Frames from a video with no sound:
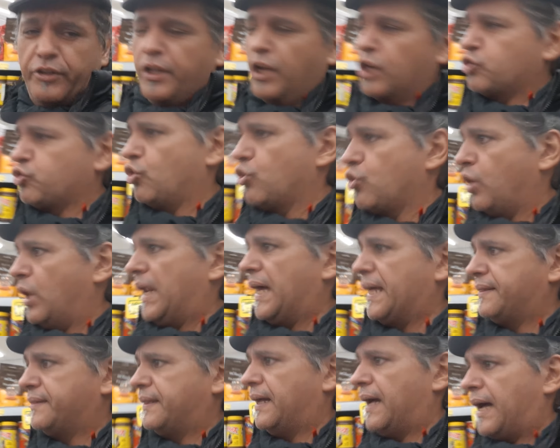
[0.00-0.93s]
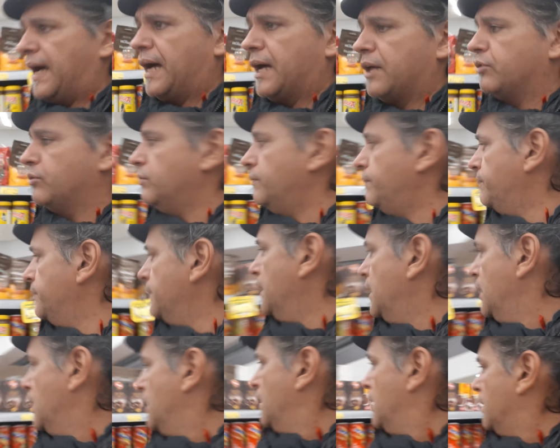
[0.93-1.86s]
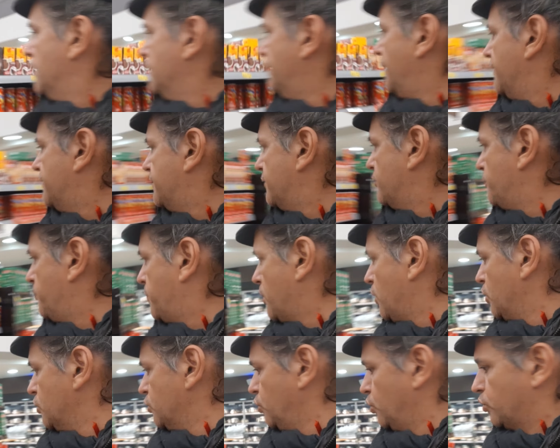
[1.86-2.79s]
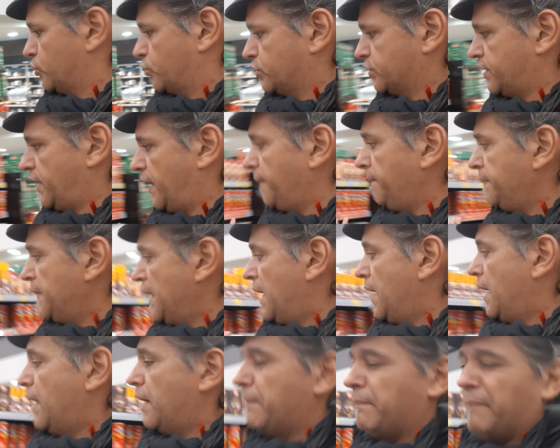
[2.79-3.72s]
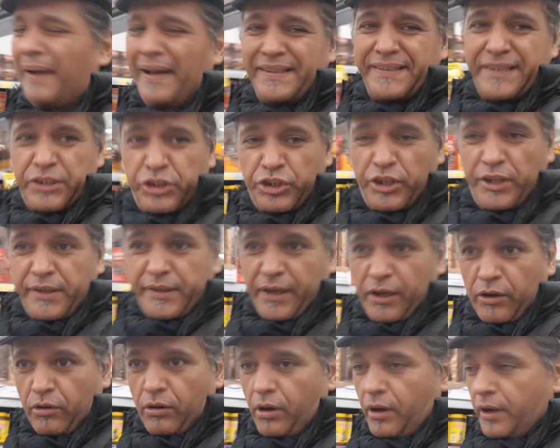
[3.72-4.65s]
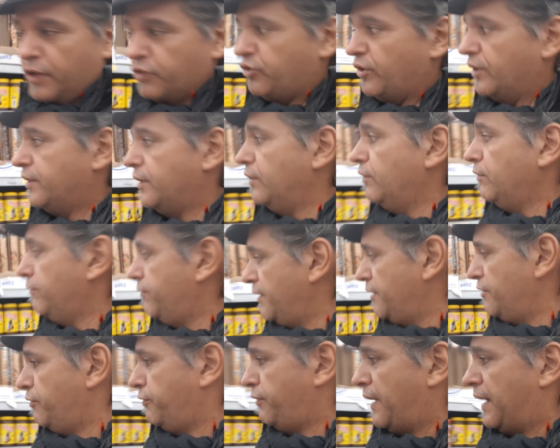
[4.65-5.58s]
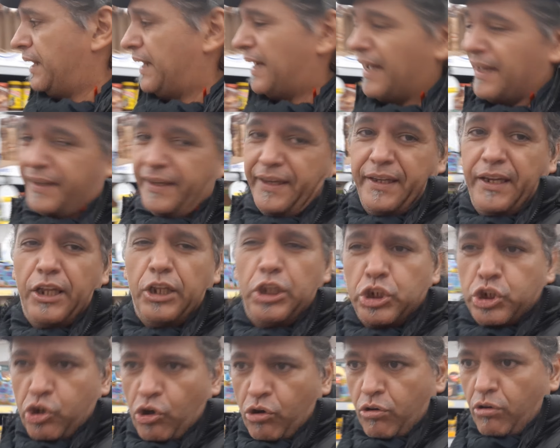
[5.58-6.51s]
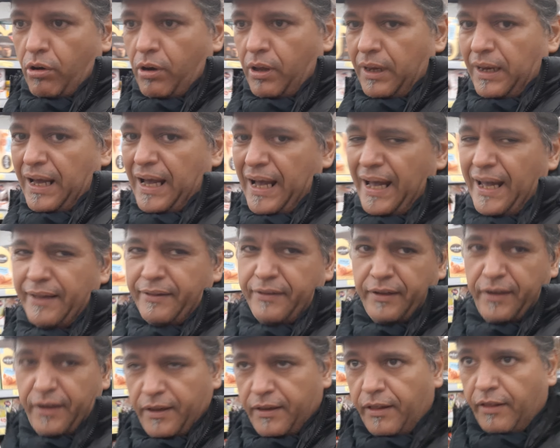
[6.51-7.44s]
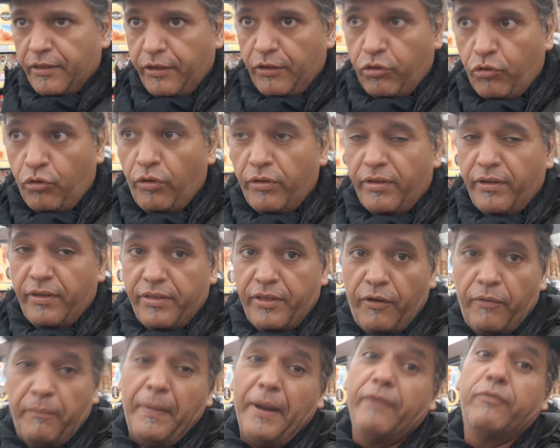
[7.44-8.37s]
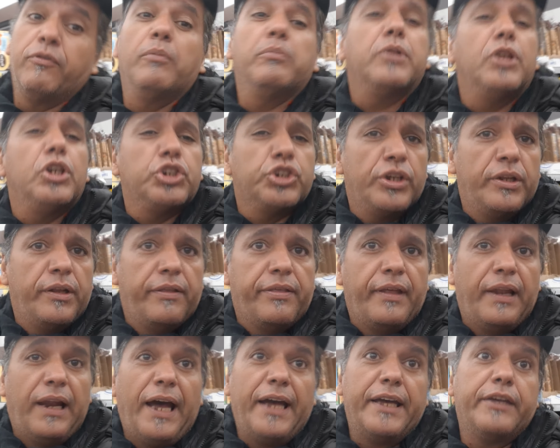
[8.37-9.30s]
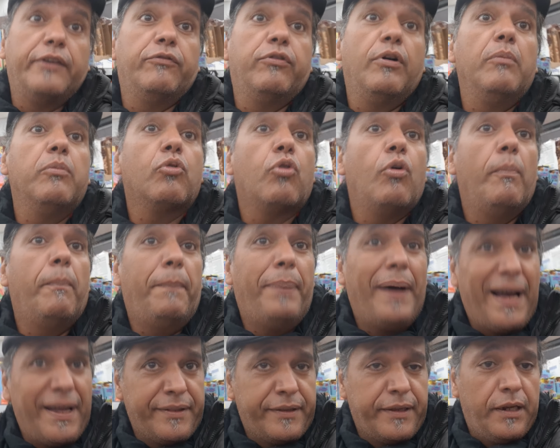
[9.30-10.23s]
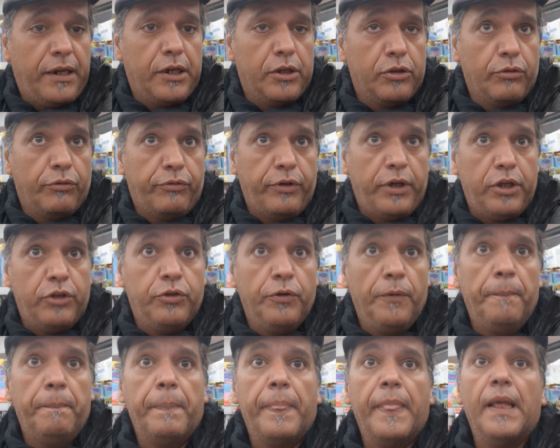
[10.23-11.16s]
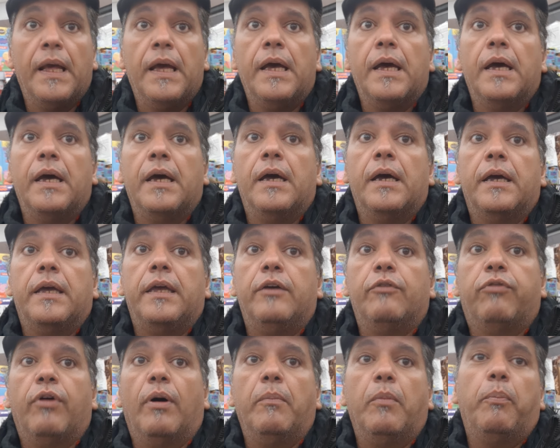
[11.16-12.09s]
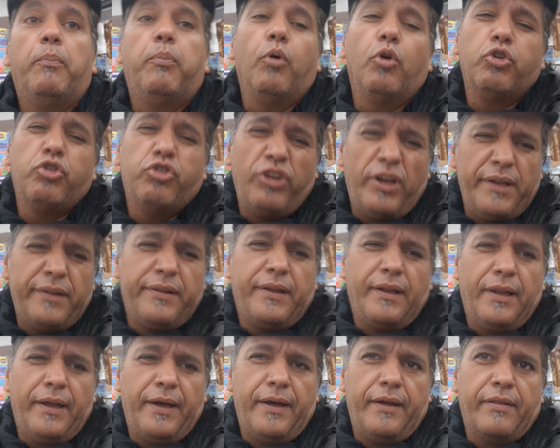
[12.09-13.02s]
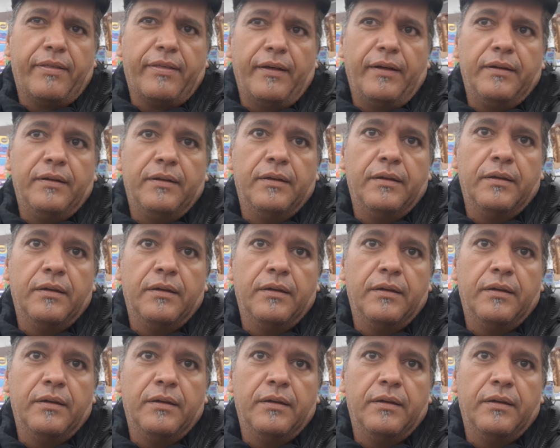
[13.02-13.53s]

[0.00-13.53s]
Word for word: de achocolatado, desses produtos, né? Mas a gente agora, a gente não vai falar aqui nem de chocolate, nem dessas coisas não. Mas vamos deixando esse like, vamos compartilhando o vídeo. E vamos, por gentileza,